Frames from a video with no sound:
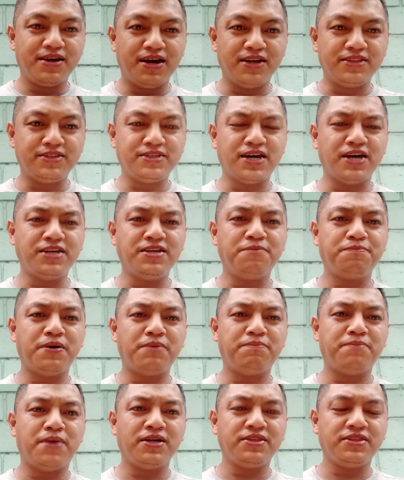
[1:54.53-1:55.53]
At sa kanyang
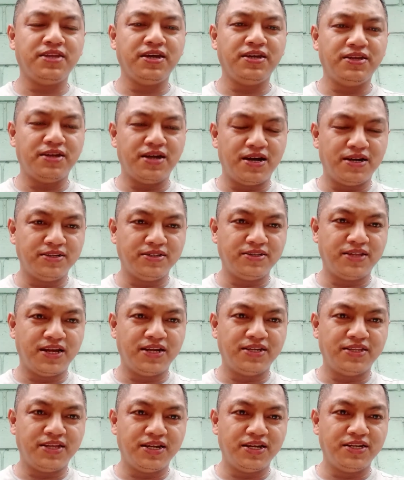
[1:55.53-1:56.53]
pagbate, ang
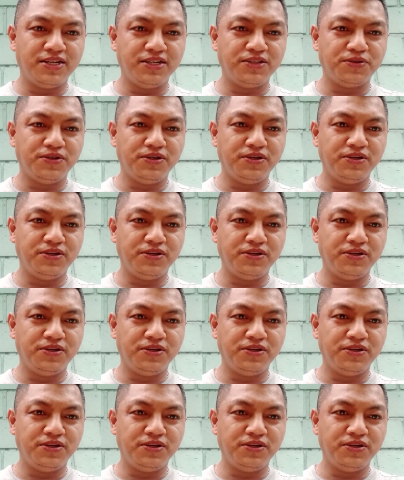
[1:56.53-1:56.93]
daladala nito